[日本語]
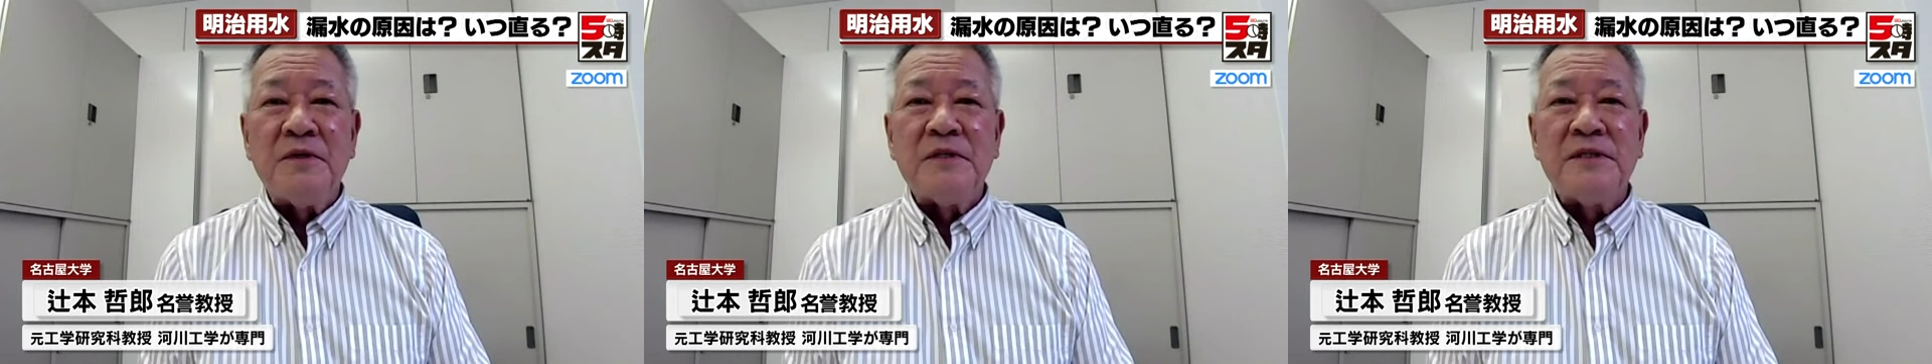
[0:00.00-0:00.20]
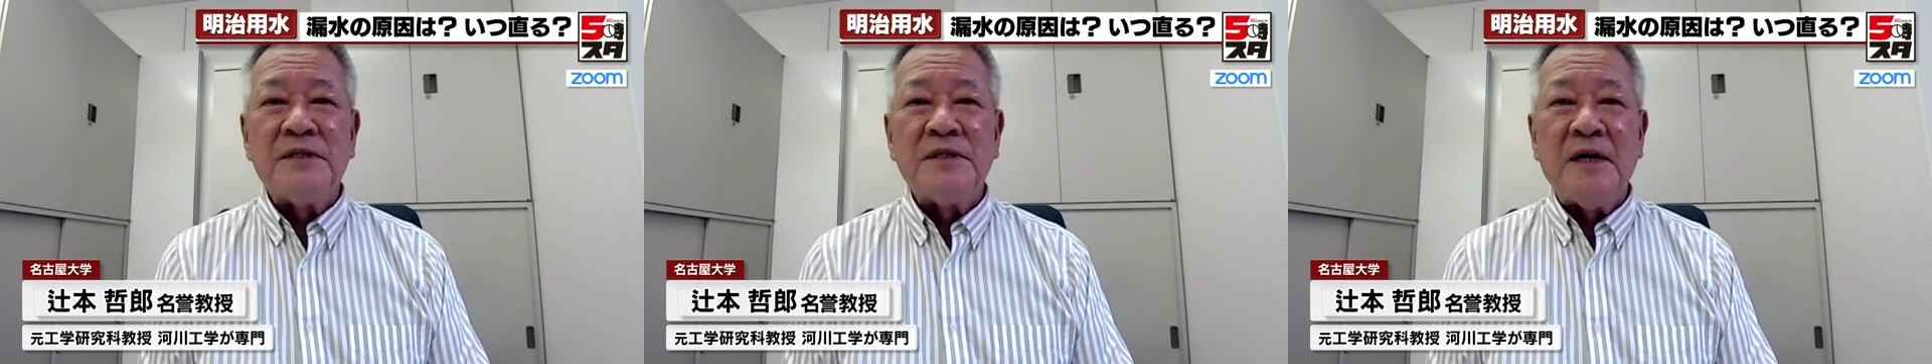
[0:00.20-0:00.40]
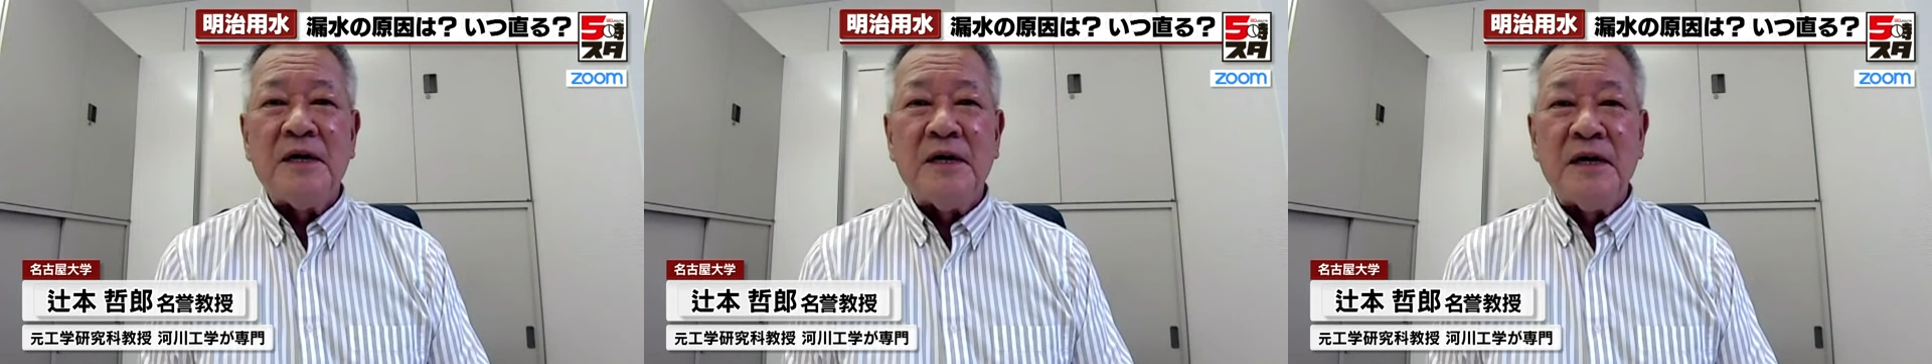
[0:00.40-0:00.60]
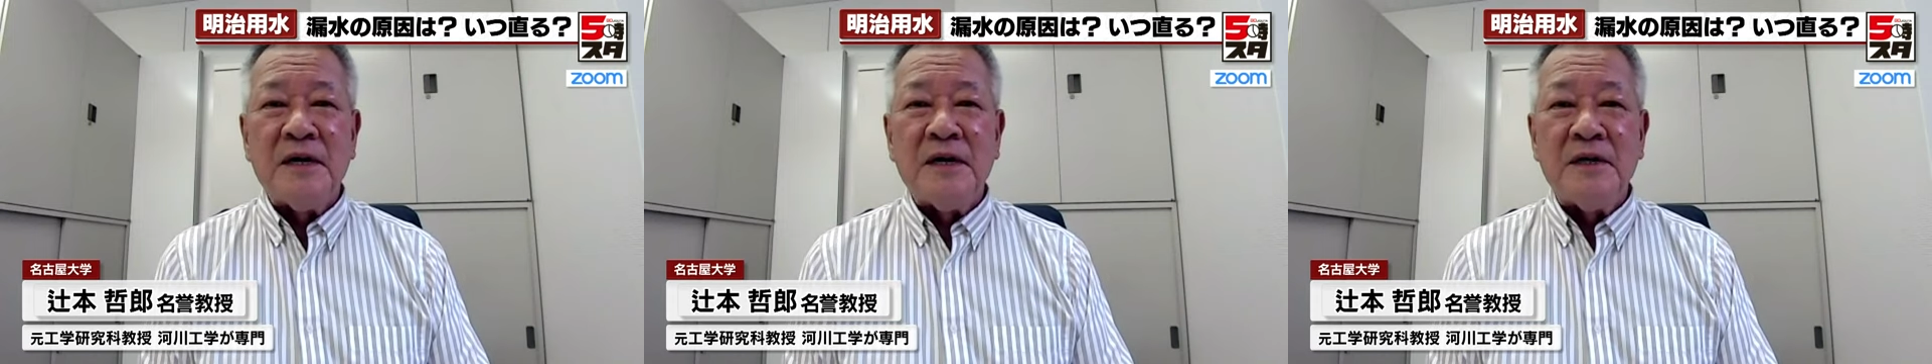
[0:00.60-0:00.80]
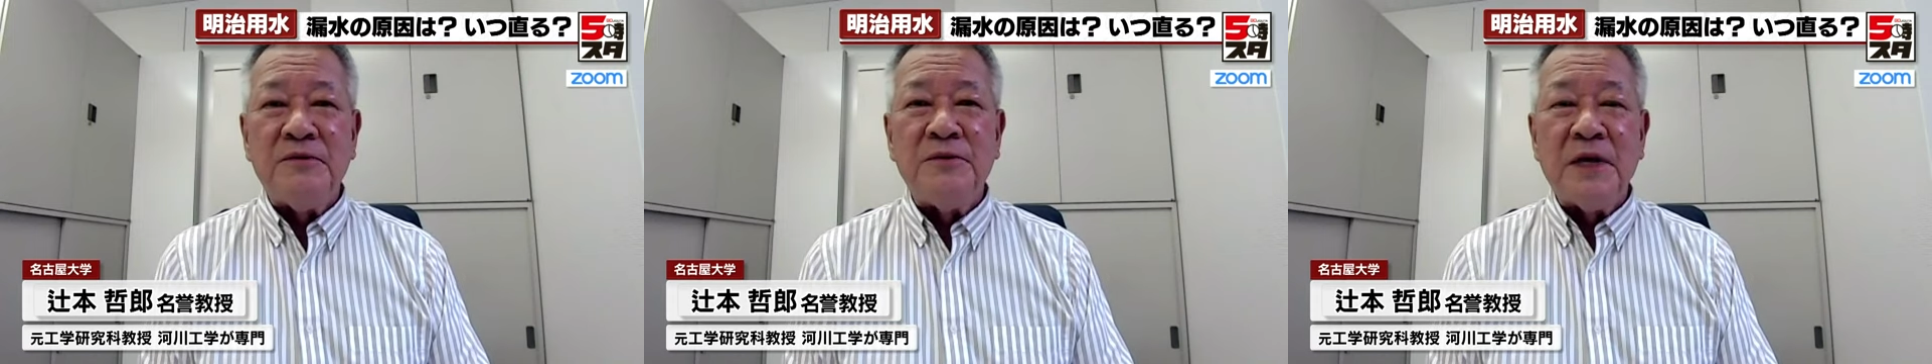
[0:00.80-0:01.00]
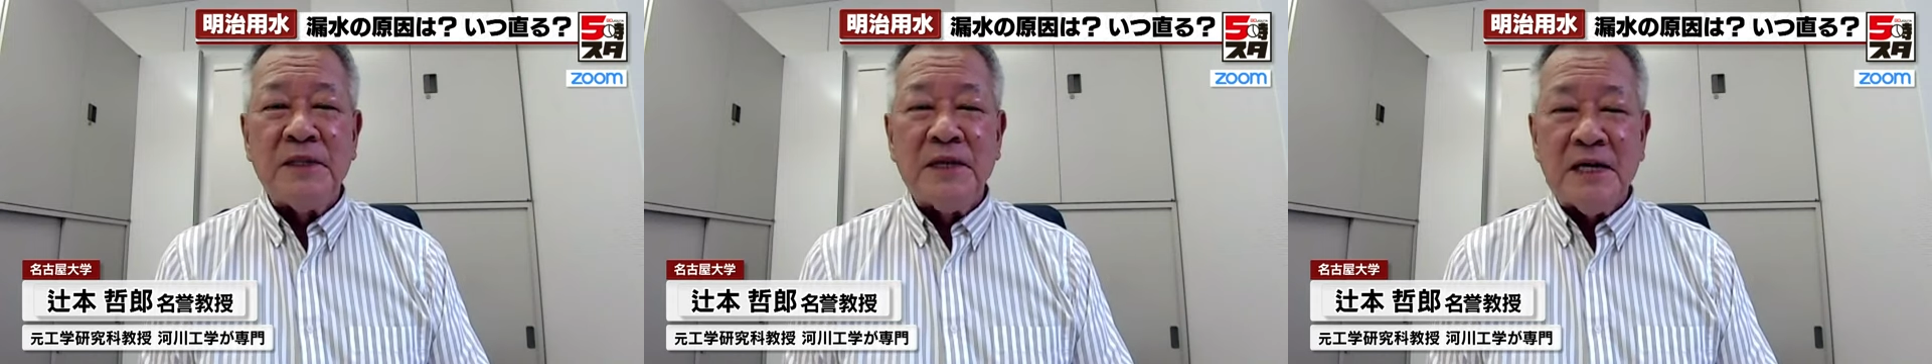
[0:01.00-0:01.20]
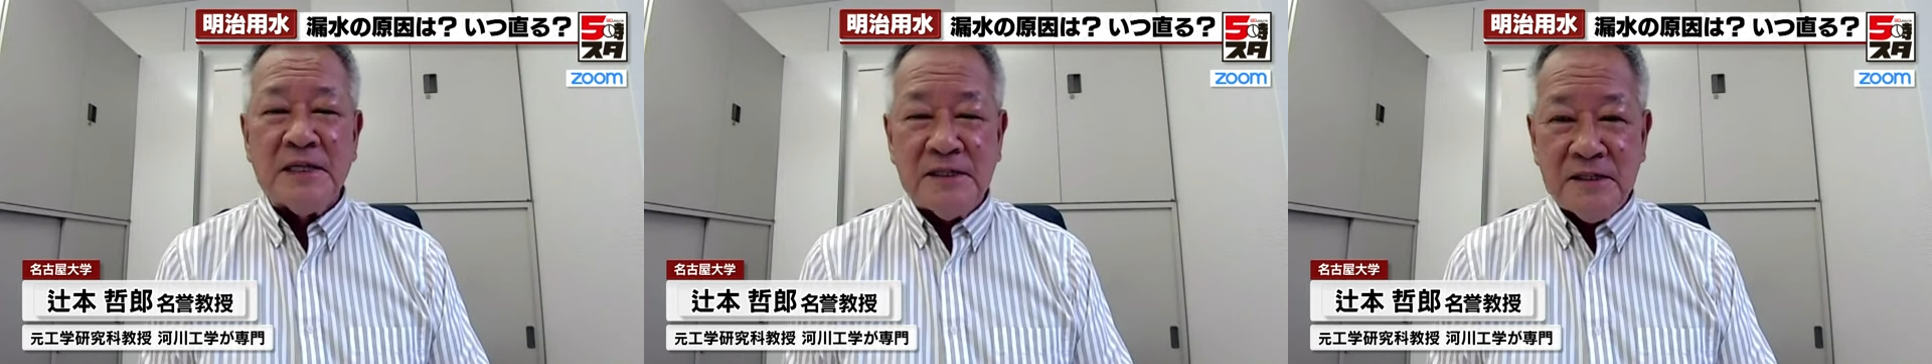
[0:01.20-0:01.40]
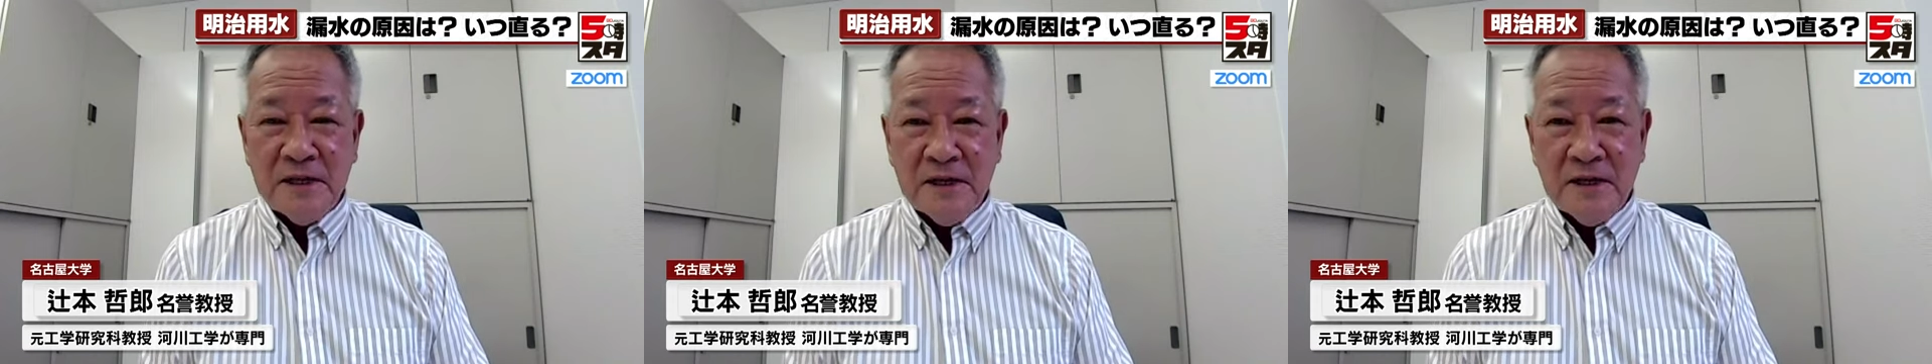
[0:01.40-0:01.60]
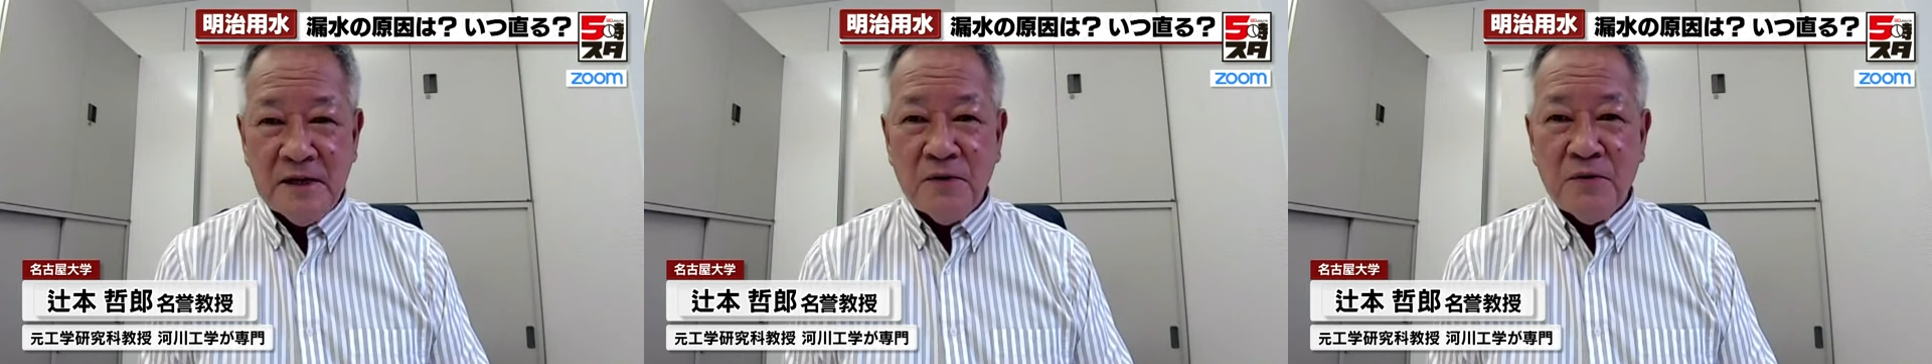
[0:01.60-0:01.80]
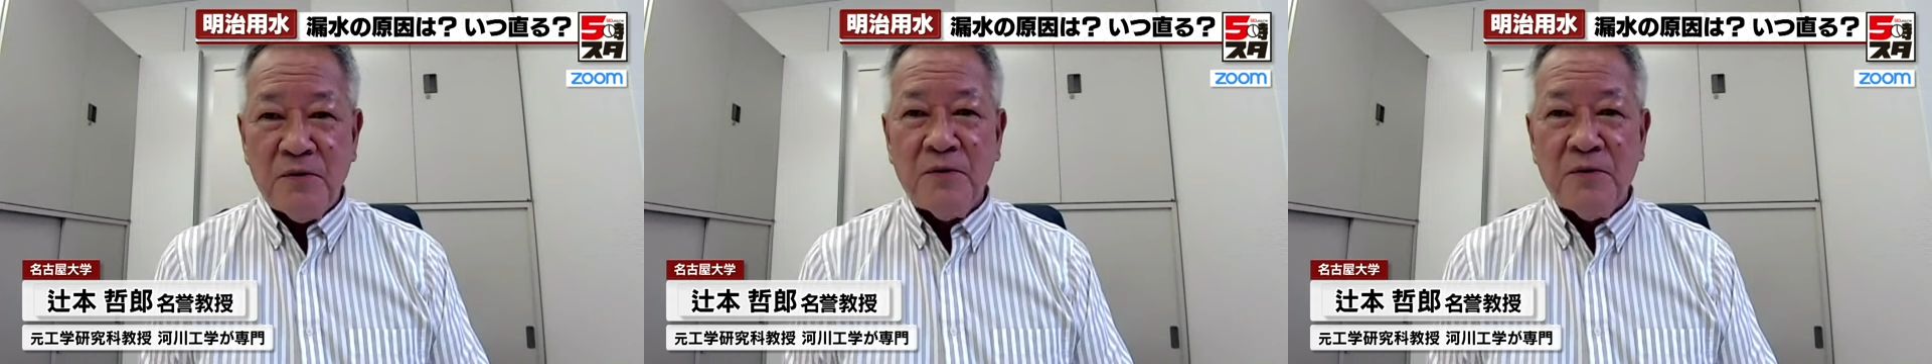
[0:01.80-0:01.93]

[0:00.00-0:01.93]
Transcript: 砂が抜け出して